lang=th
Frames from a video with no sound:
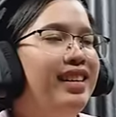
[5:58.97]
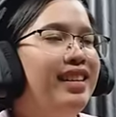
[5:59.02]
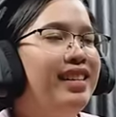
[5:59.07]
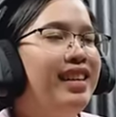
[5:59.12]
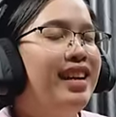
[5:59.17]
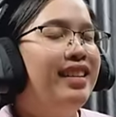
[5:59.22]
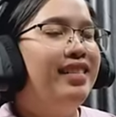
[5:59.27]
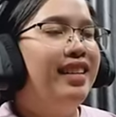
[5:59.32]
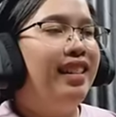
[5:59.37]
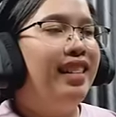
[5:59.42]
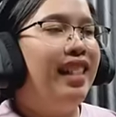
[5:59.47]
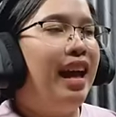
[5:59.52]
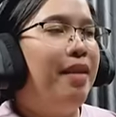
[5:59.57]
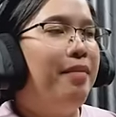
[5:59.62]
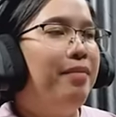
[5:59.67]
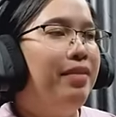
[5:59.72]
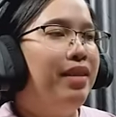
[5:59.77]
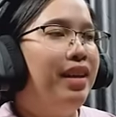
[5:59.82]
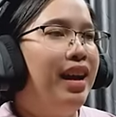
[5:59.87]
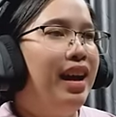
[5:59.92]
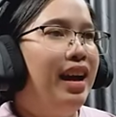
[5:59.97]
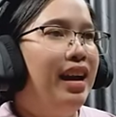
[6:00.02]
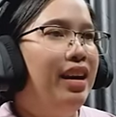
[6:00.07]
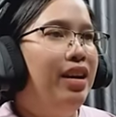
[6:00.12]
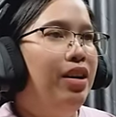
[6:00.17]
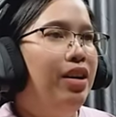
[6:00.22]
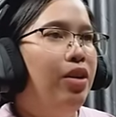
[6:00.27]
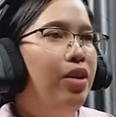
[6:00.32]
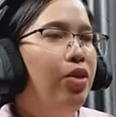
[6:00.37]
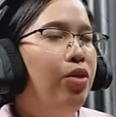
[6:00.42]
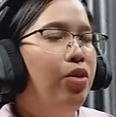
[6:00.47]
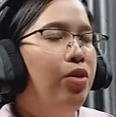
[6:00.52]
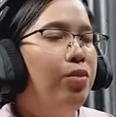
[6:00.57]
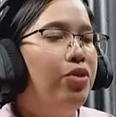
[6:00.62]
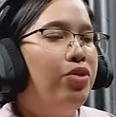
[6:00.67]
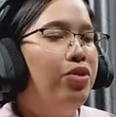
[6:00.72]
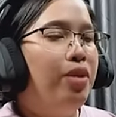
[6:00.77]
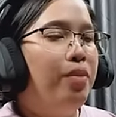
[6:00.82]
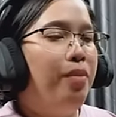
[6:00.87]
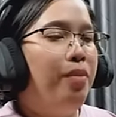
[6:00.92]
เครื่องสตัมค่ะคุณ
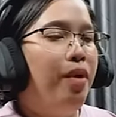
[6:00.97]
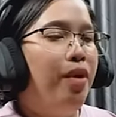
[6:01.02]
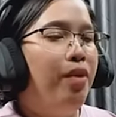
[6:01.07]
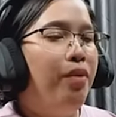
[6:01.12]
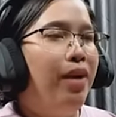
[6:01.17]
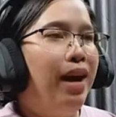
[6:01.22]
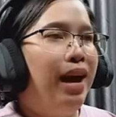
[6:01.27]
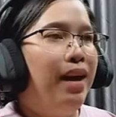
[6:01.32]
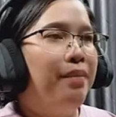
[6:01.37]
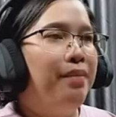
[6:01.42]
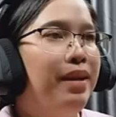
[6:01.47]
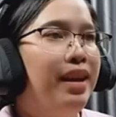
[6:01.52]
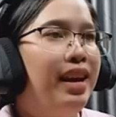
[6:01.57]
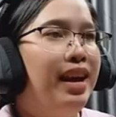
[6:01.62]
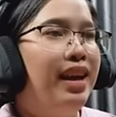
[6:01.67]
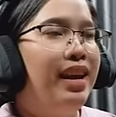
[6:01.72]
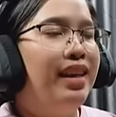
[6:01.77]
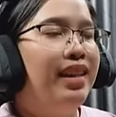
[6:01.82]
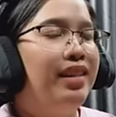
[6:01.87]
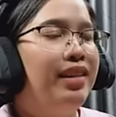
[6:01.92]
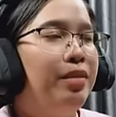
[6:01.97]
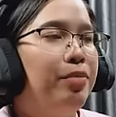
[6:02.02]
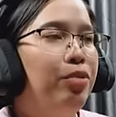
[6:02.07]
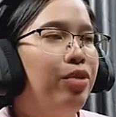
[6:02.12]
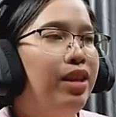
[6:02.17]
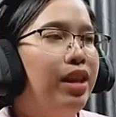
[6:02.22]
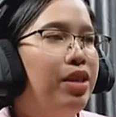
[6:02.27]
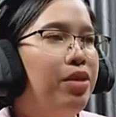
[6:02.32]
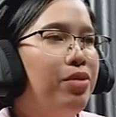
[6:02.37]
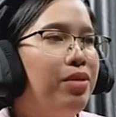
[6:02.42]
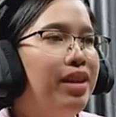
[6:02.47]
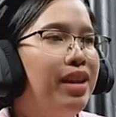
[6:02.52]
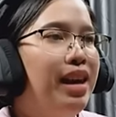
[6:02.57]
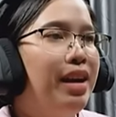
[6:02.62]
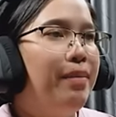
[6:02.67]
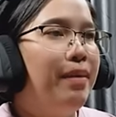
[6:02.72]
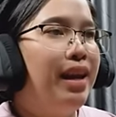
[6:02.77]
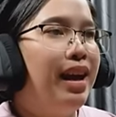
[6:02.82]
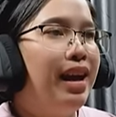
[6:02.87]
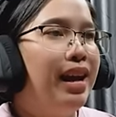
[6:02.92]
ผู้ชมบอกว่าพี่สมมุติถ้าตรงนี้
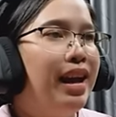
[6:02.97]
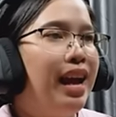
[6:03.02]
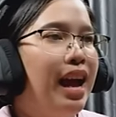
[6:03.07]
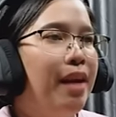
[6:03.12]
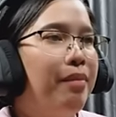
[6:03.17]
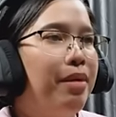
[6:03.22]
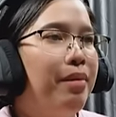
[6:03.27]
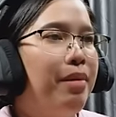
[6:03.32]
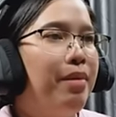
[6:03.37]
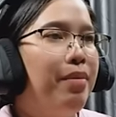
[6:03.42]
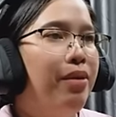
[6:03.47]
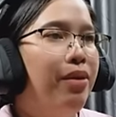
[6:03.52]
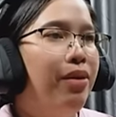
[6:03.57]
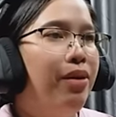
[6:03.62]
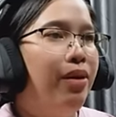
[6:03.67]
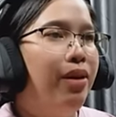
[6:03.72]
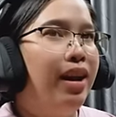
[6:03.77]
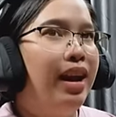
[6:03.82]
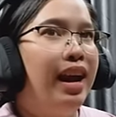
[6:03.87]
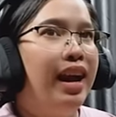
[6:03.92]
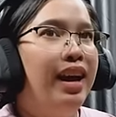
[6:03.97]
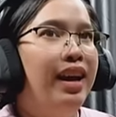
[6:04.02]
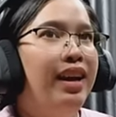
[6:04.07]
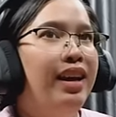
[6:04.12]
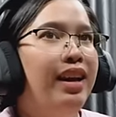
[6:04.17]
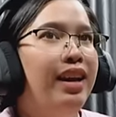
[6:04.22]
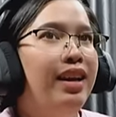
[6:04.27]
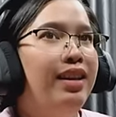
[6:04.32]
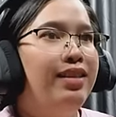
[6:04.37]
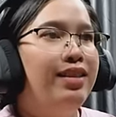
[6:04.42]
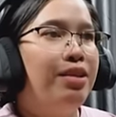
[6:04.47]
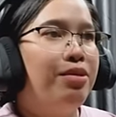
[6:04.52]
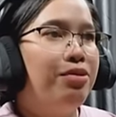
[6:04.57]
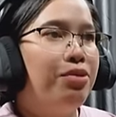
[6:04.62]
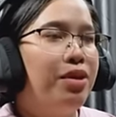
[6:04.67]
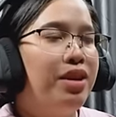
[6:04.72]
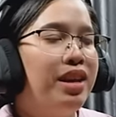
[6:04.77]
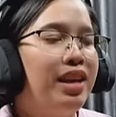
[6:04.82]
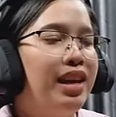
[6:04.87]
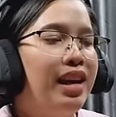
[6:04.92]
พลังงานมันไม่พอน่ะเจ้า
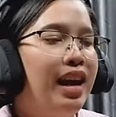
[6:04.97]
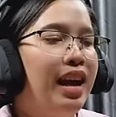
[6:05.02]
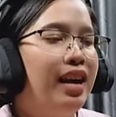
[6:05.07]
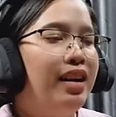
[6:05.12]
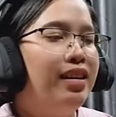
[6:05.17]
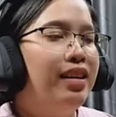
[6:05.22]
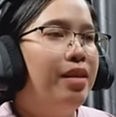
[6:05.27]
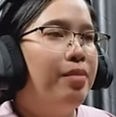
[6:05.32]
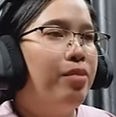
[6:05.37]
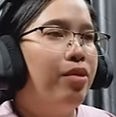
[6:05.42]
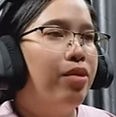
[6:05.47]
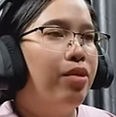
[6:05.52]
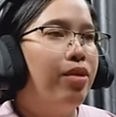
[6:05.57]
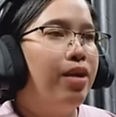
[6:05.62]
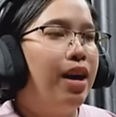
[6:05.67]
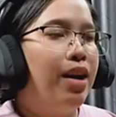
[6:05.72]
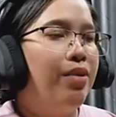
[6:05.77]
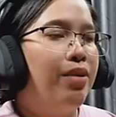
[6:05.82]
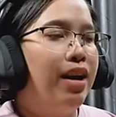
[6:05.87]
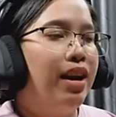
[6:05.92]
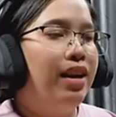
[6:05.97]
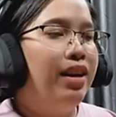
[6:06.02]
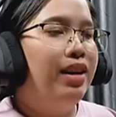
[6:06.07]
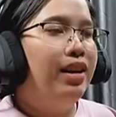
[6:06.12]
ตัวนี้ค่ะเครื่องบดของเราอ่ะ